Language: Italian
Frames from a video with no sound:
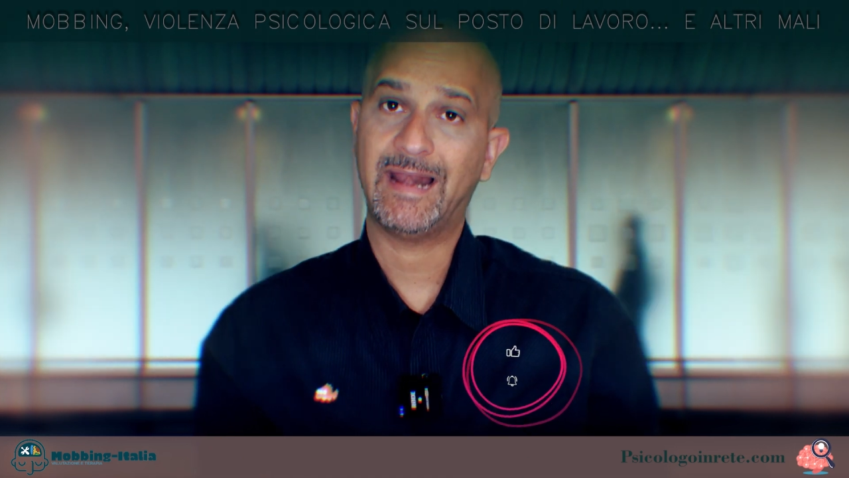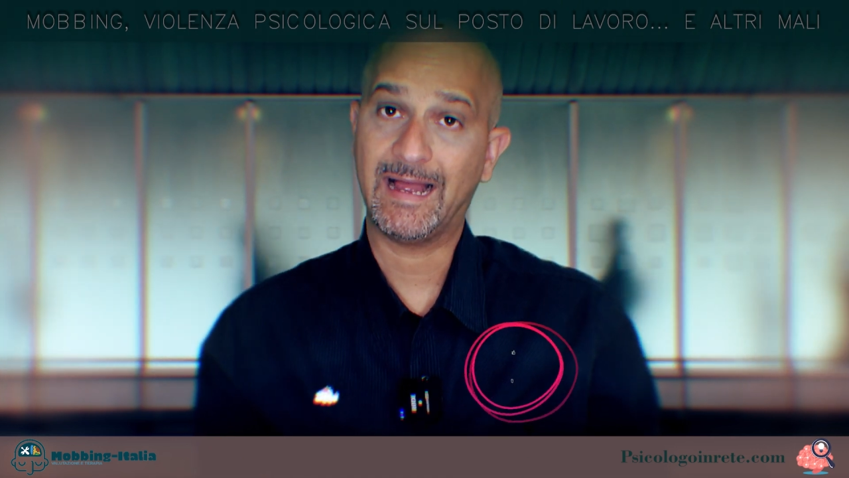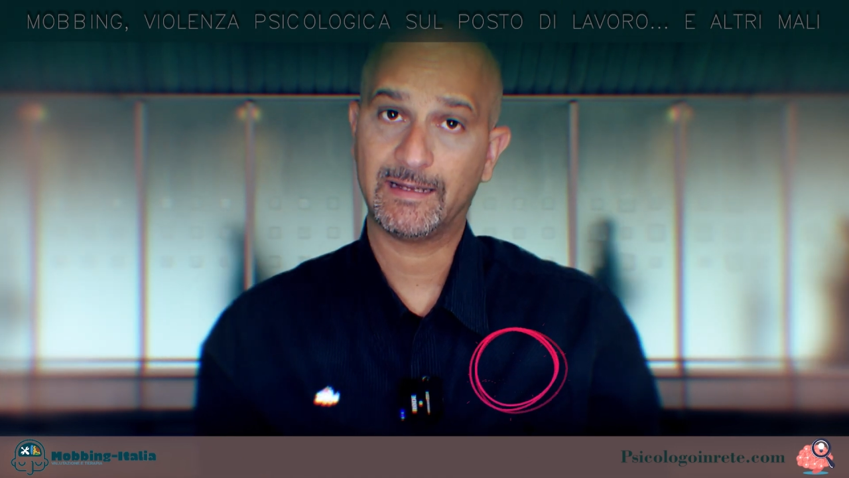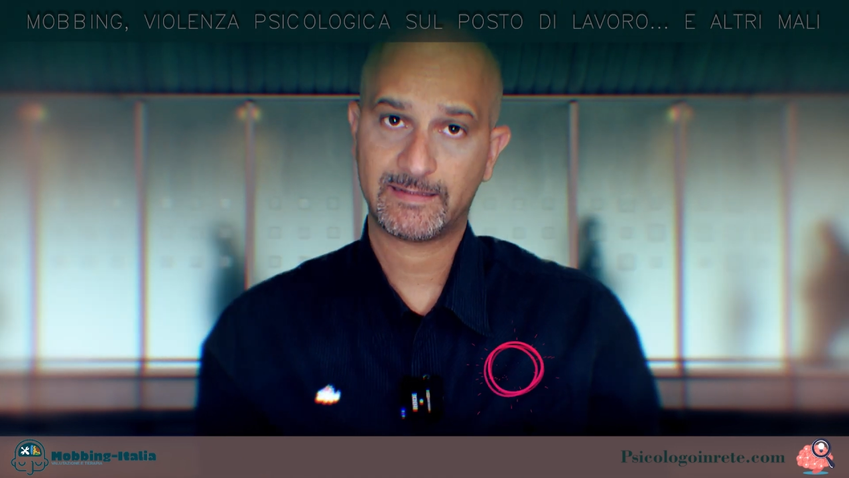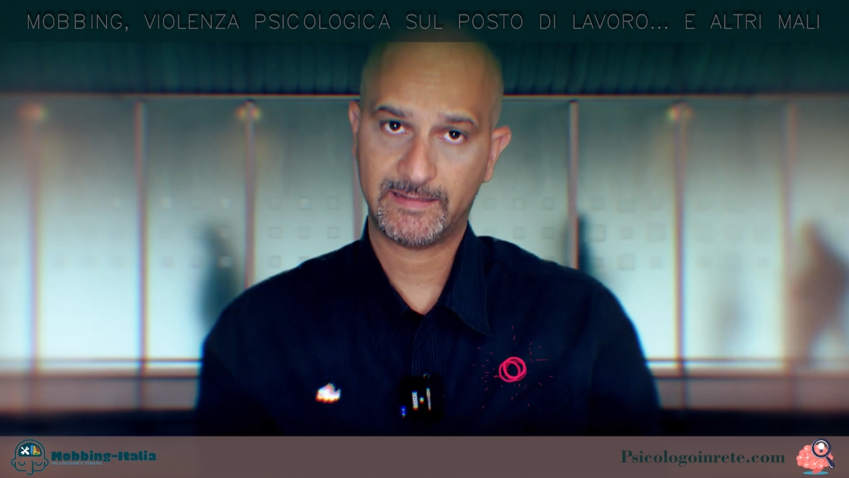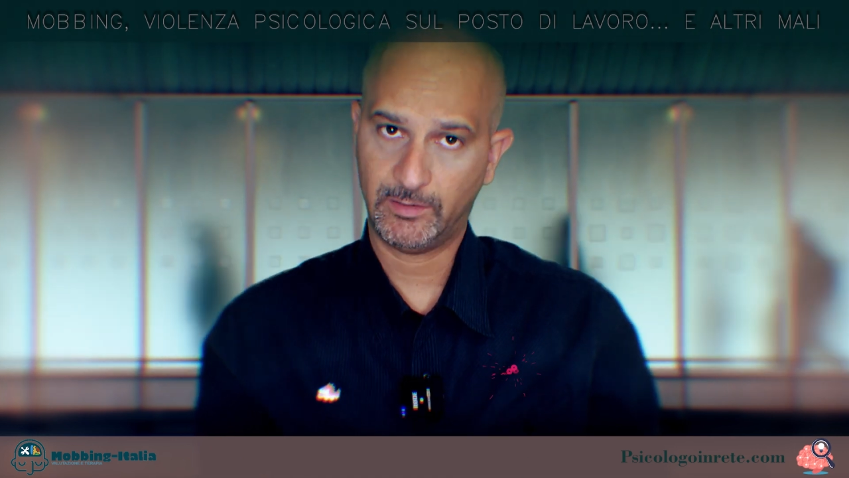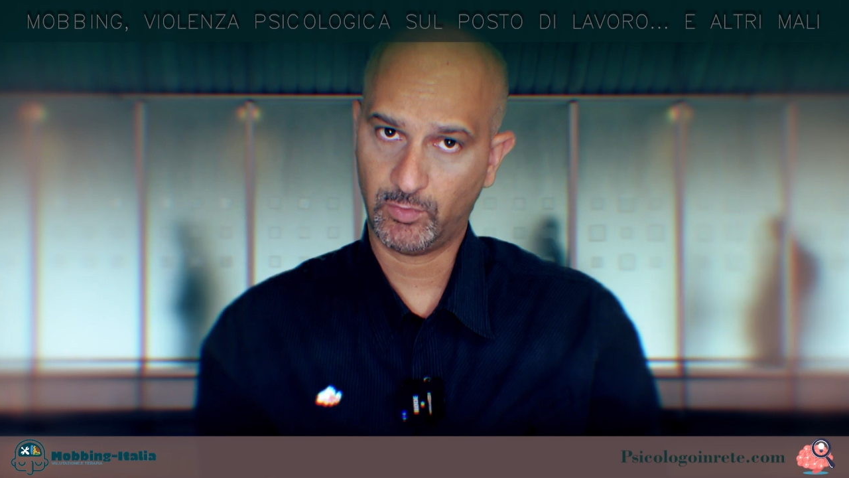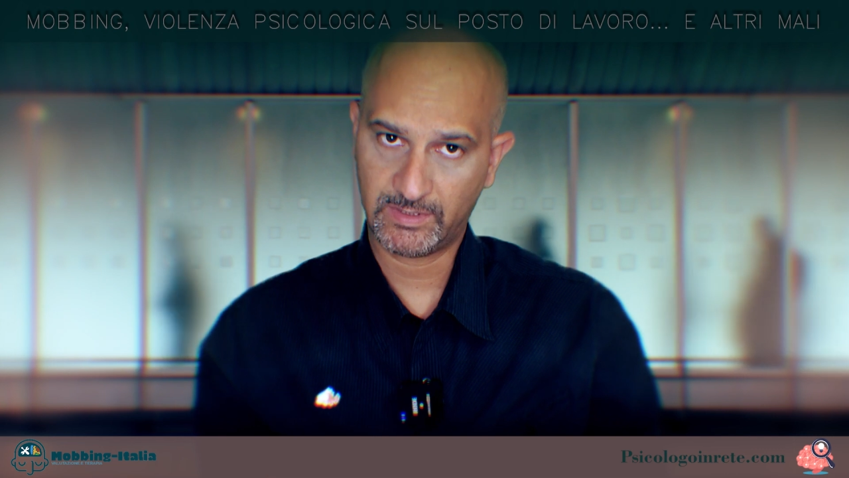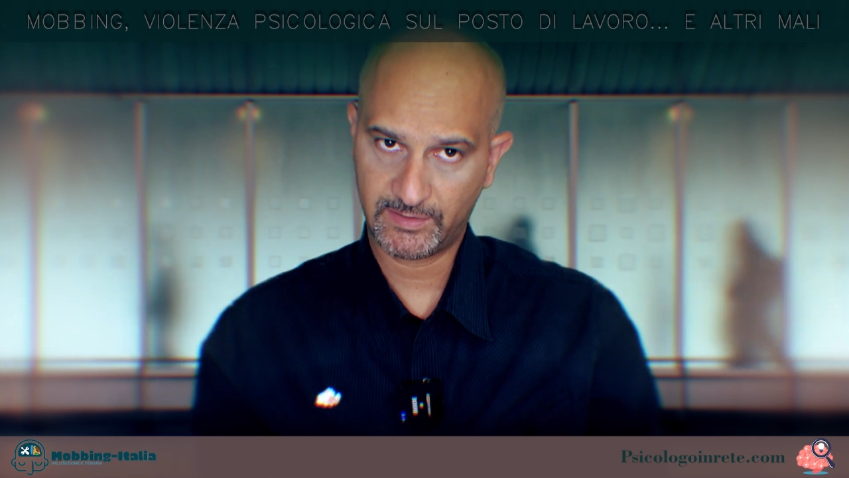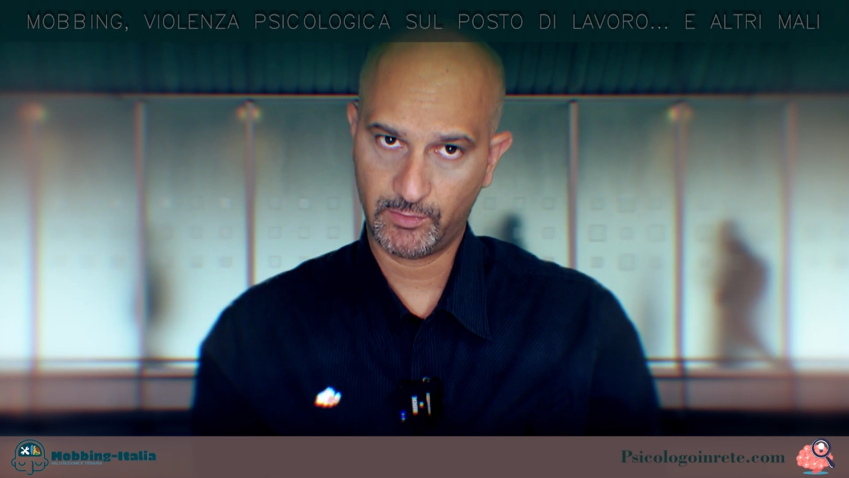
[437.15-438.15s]
la
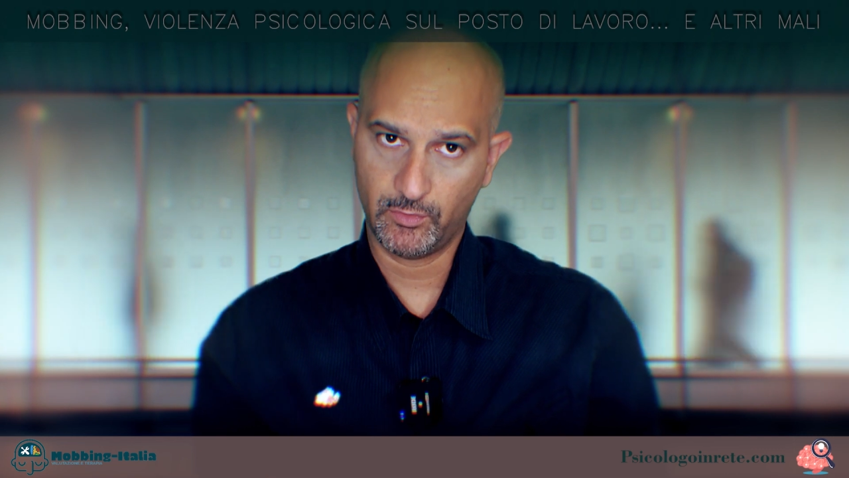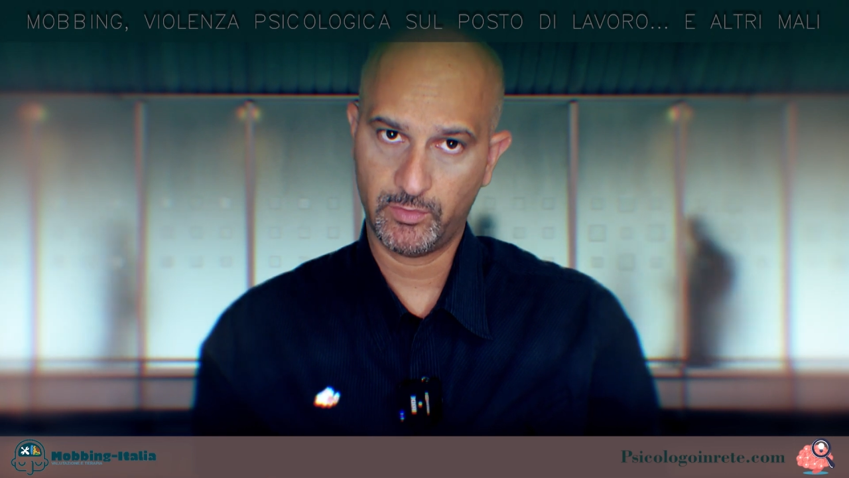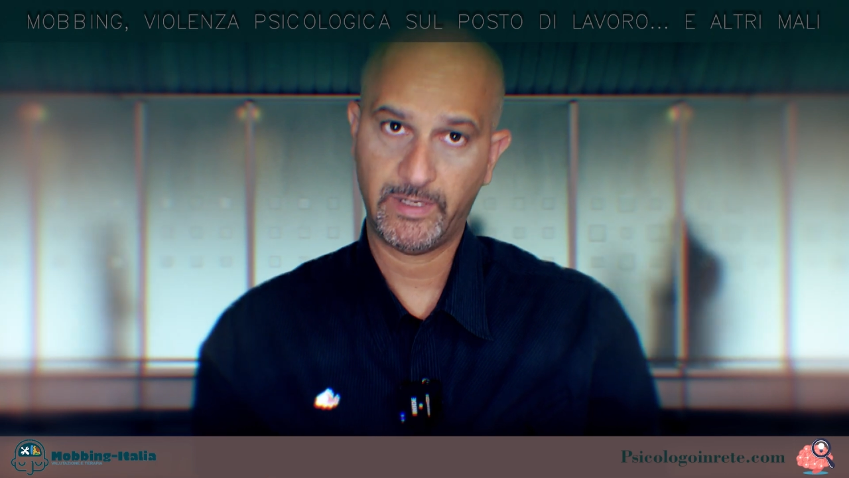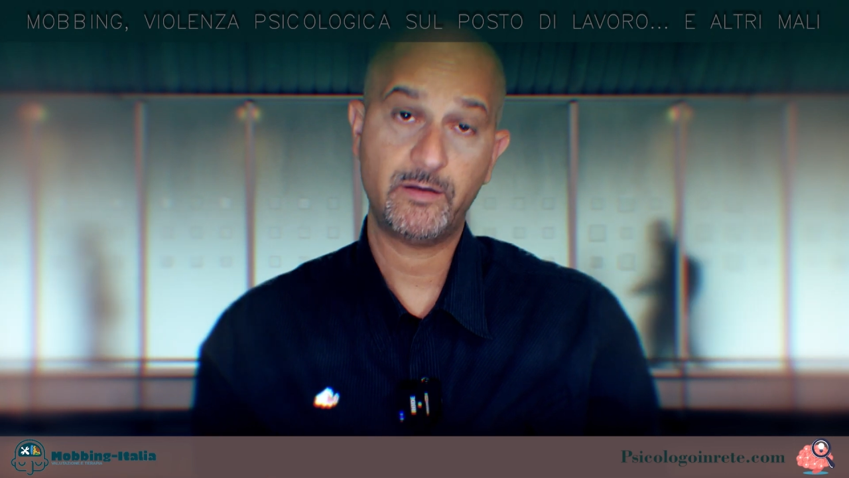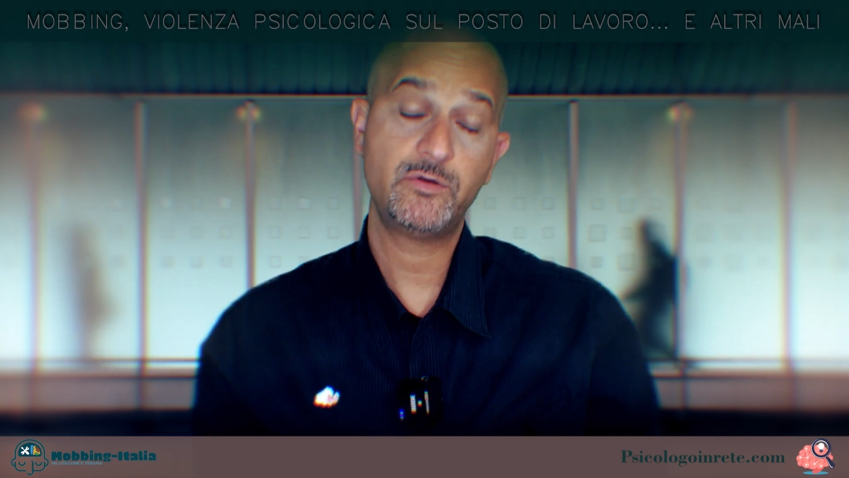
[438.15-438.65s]
situazione?